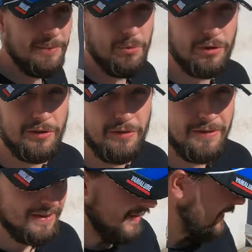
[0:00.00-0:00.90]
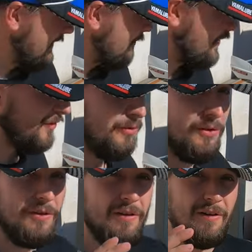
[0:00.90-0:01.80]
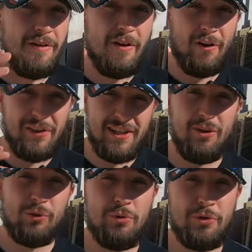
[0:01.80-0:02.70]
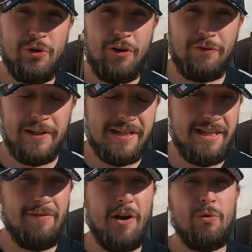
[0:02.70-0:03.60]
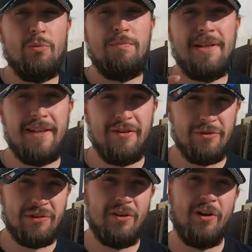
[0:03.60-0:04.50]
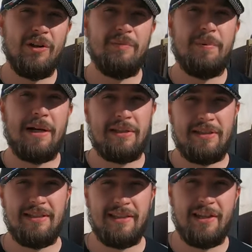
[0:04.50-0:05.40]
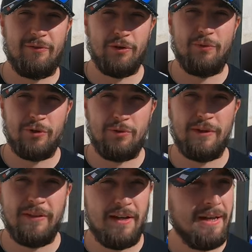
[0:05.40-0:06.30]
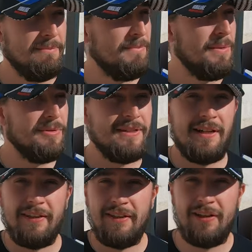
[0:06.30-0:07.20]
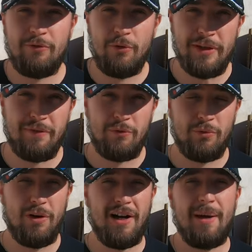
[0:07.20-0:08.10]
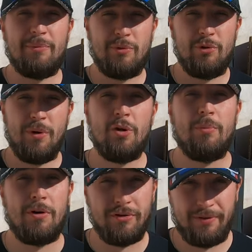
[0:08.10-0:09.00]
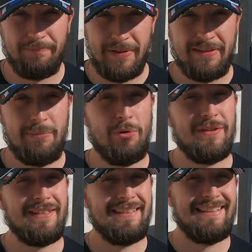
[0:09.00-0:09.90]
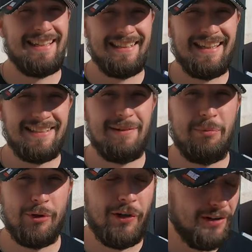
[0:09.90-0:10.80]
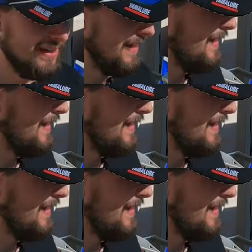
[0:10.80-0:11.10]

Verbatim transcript: important C'est parce que en ayant le coup de cœur, en fait, il va oublier une grande partie des défauts de votre quad. Même s'il a des défauts, il va vouloir absolument le prendre. Et c'est pour ça que c'est très très important